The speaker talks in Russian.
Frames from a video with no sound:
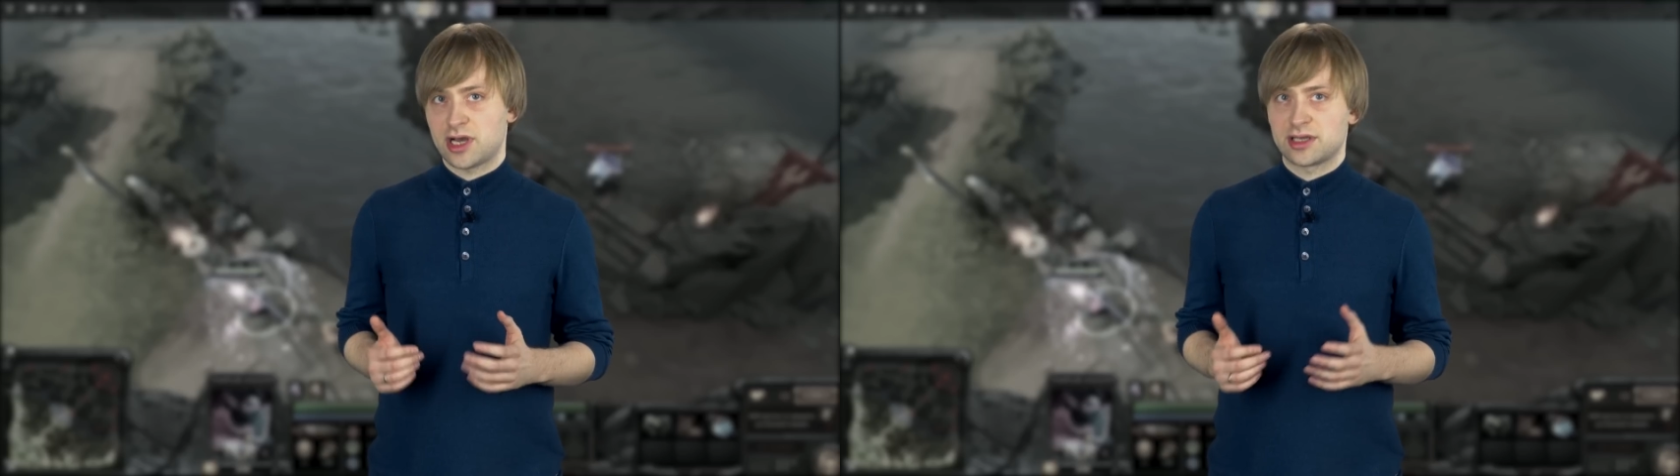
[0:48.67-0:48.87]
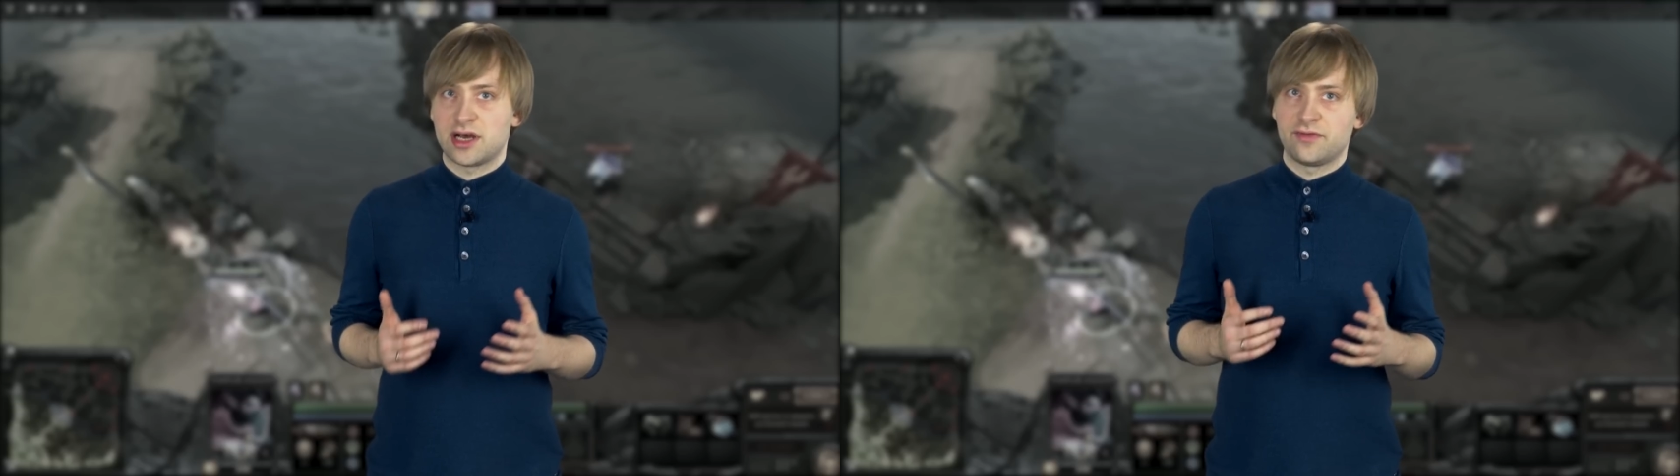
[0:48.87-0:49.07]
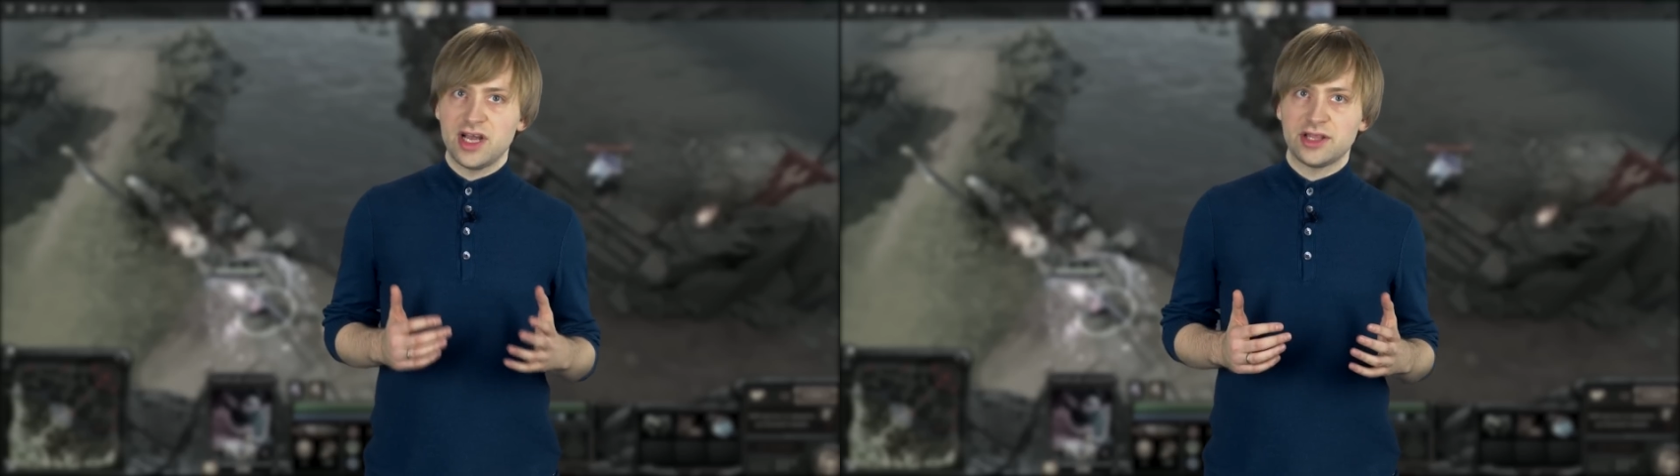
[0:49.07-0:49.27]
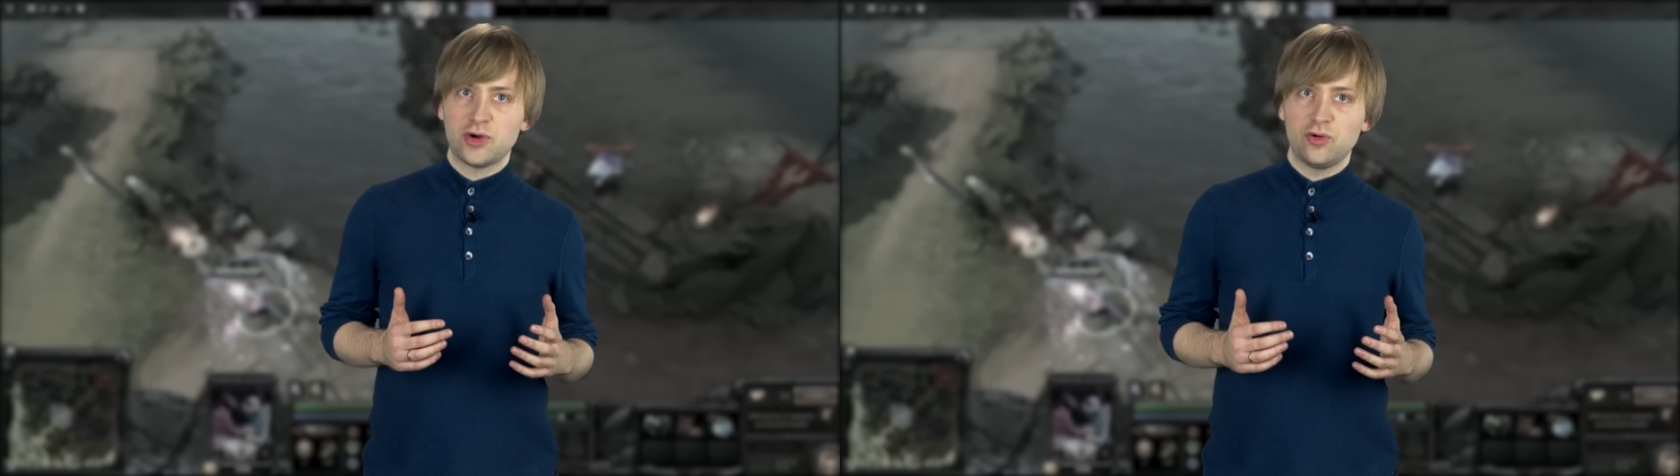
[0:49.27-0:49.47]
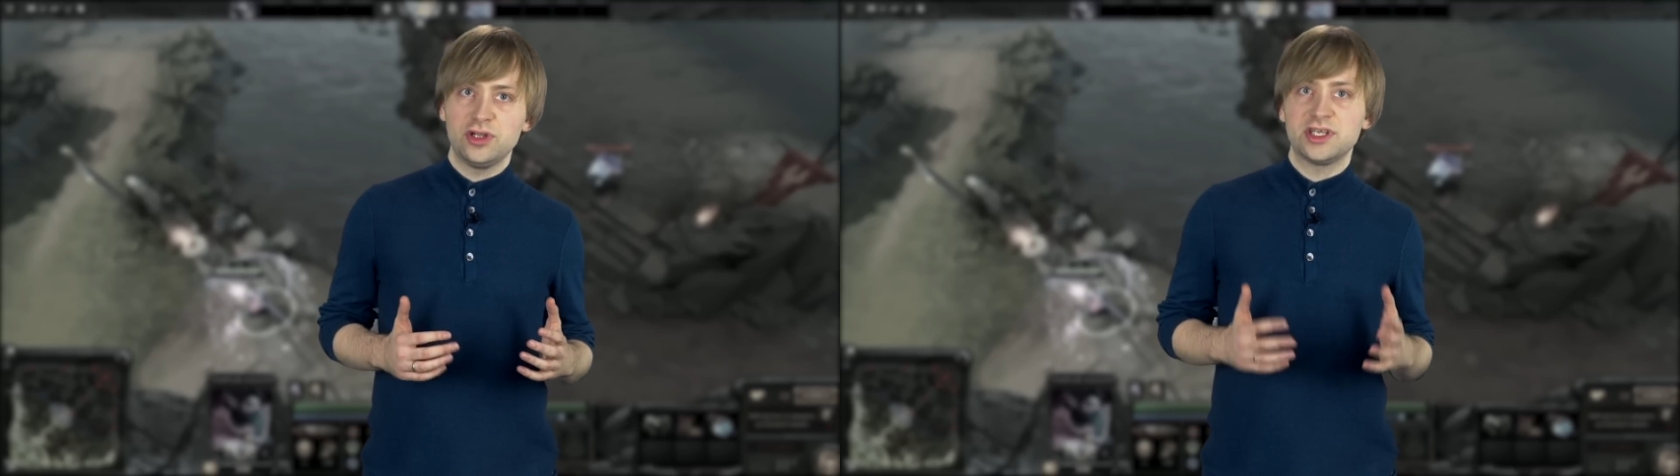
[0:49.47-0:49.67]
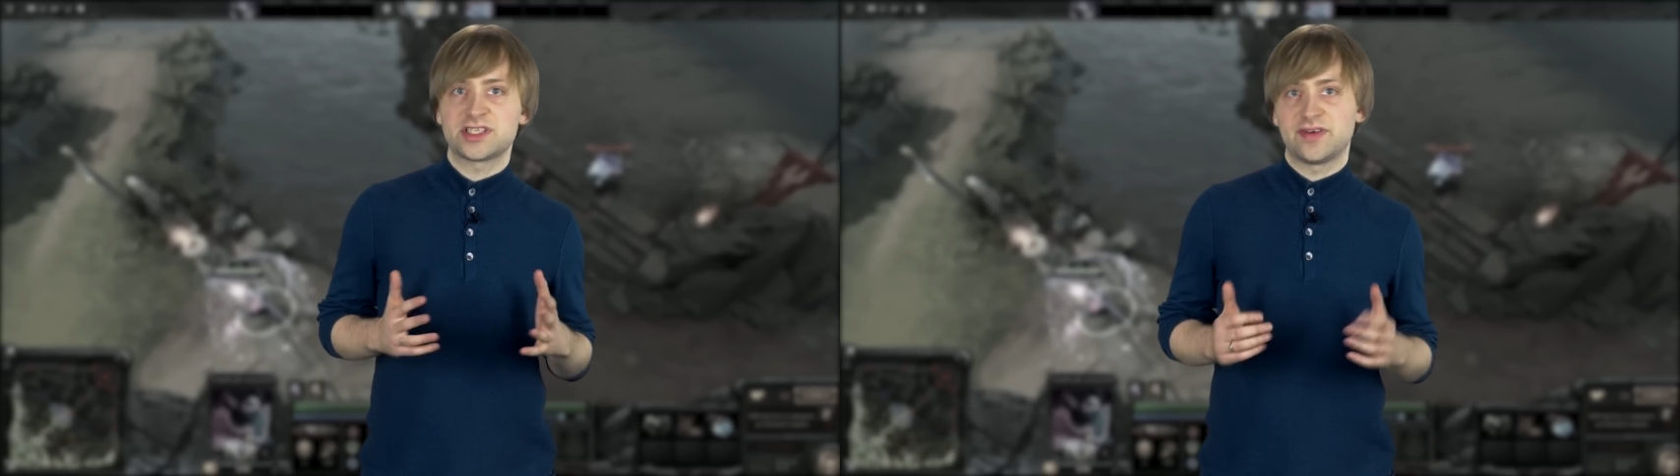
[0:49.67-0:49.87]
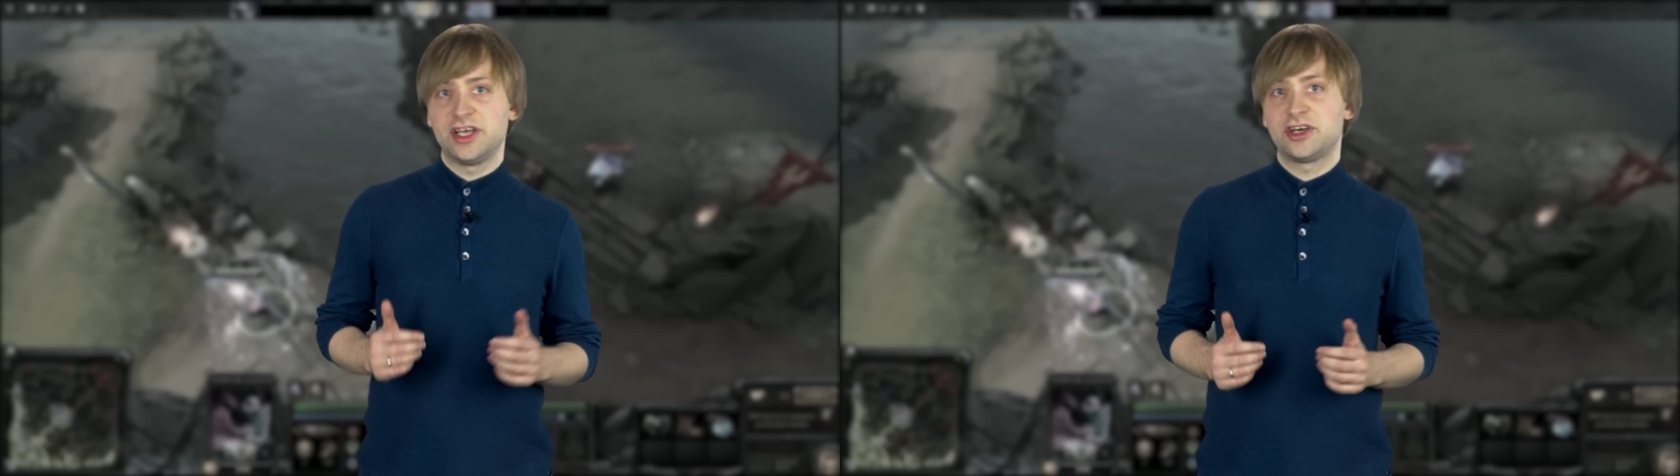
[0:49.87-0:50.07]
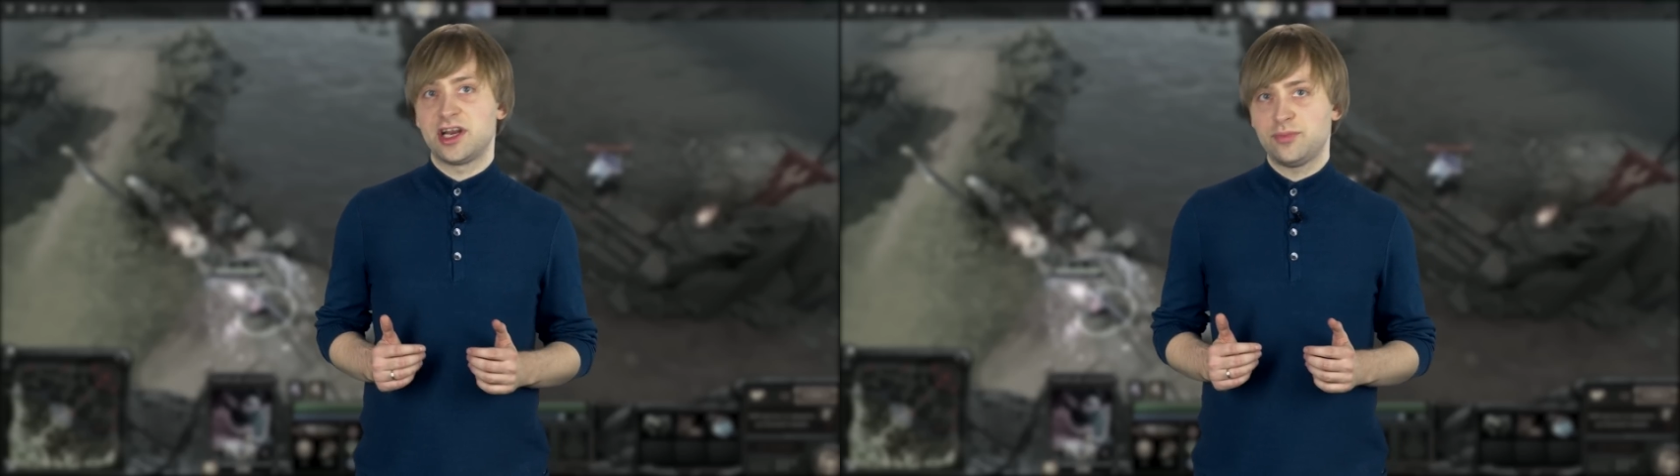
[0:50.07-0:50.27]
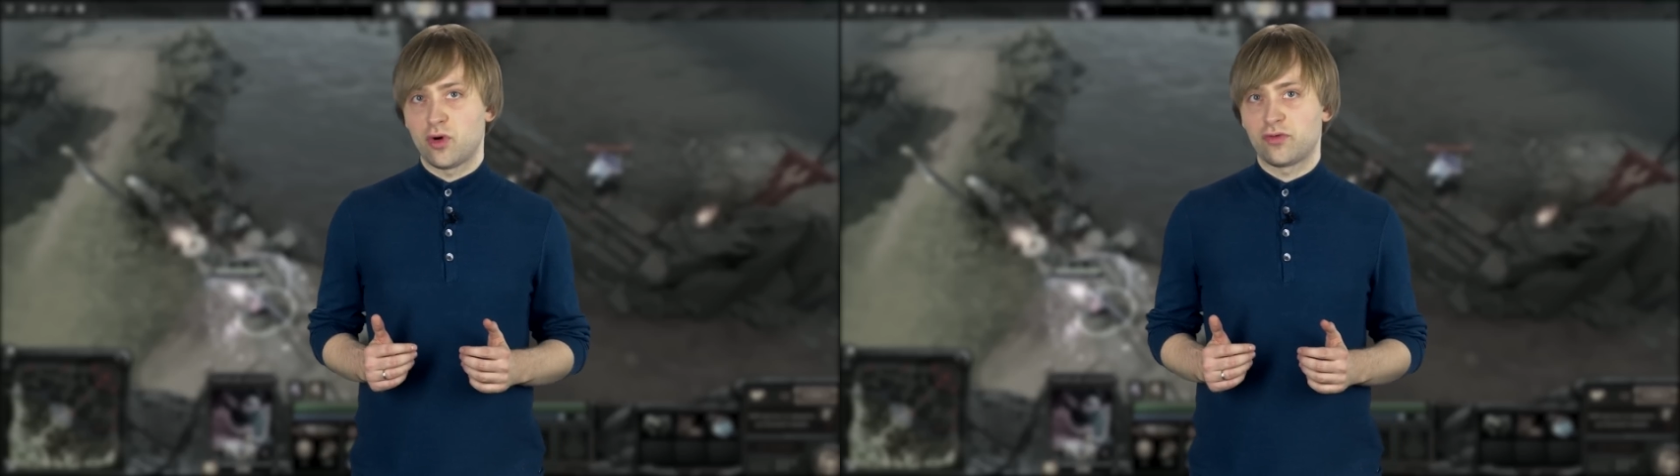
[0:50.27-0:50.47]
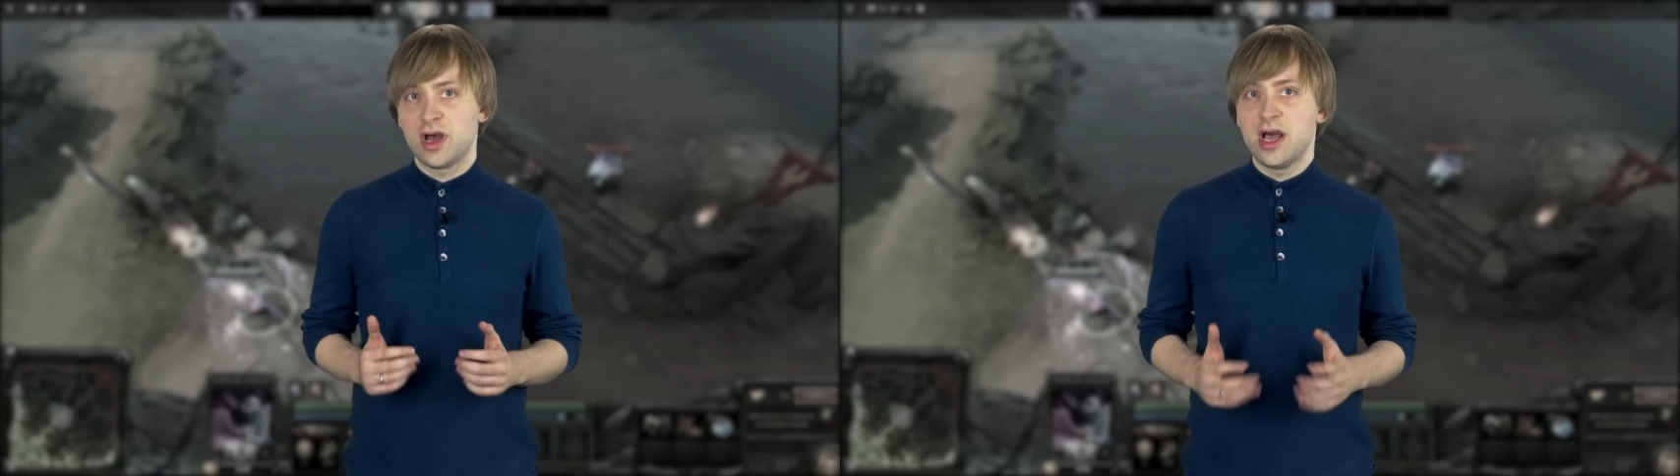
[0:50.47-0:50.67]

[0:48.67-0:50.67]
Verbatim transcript: когда вы атакуете своих крипов.